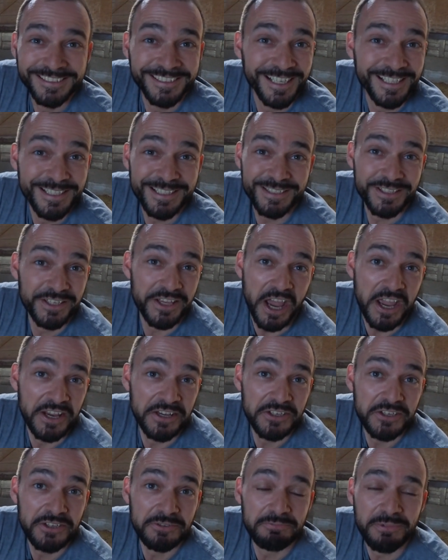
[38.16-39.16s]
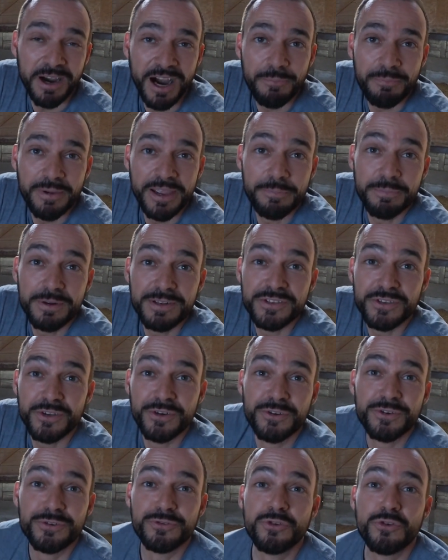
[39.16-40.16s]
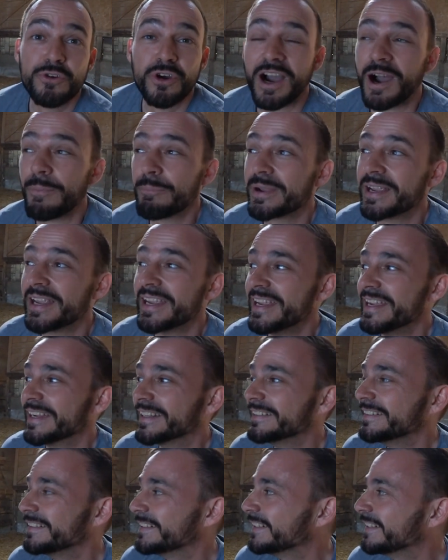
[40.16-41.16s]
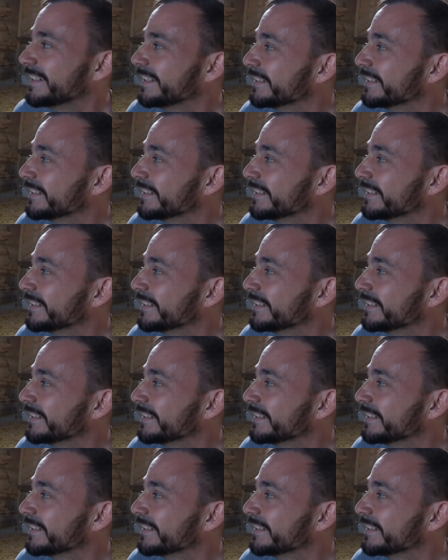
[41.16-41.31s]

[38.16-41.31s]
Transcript: Das heißt eigentlich nicht mehr abäppeln, sondern nur noch abkehren.